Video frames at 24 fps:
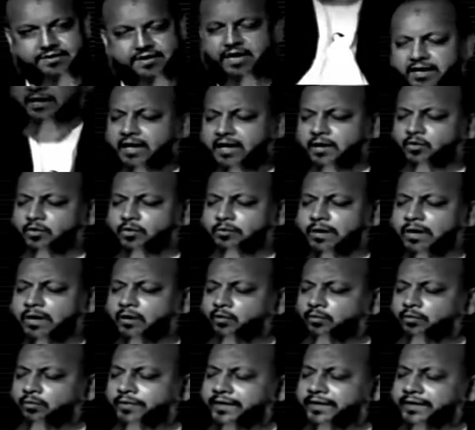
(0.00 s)
अल्लाह को
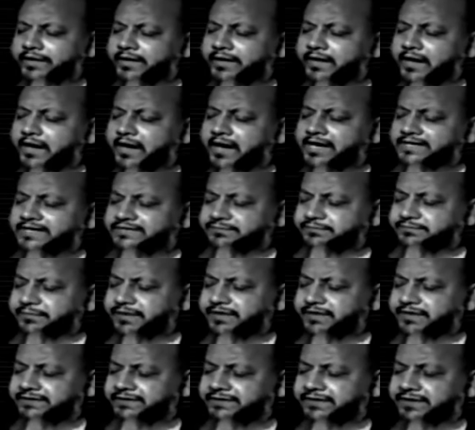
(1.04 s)
मालूम है कि आज मैं
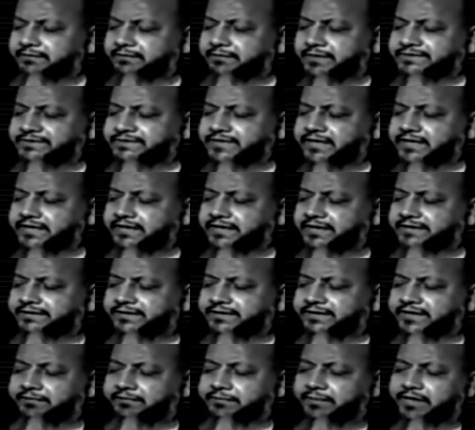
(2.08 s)
इतने बजकर
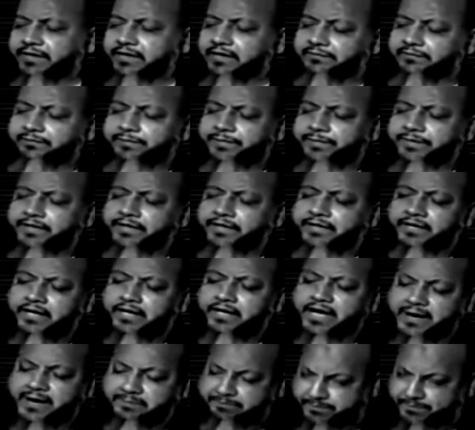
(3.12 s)
इतने मिनट पे
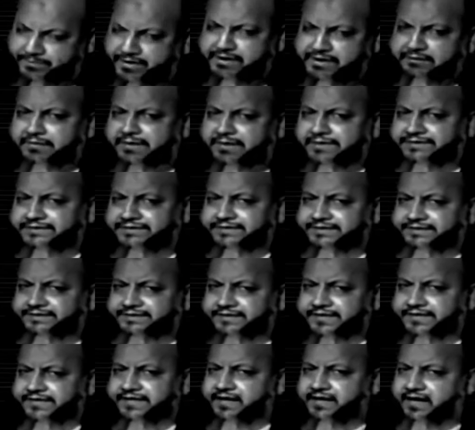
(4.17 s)
अपनी मर्जी
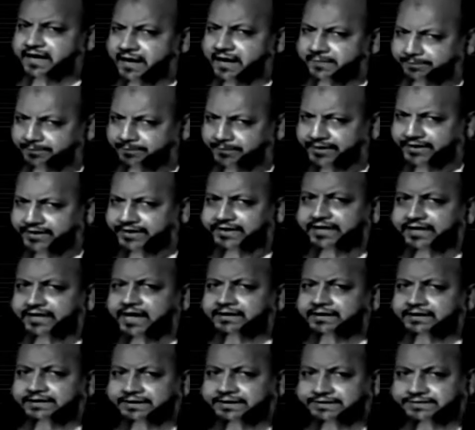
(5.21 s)
से अपने
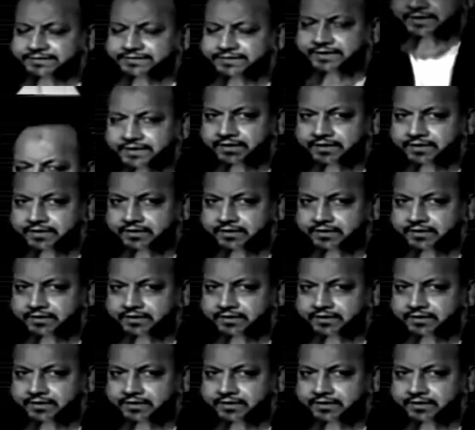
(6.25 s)
इरादे से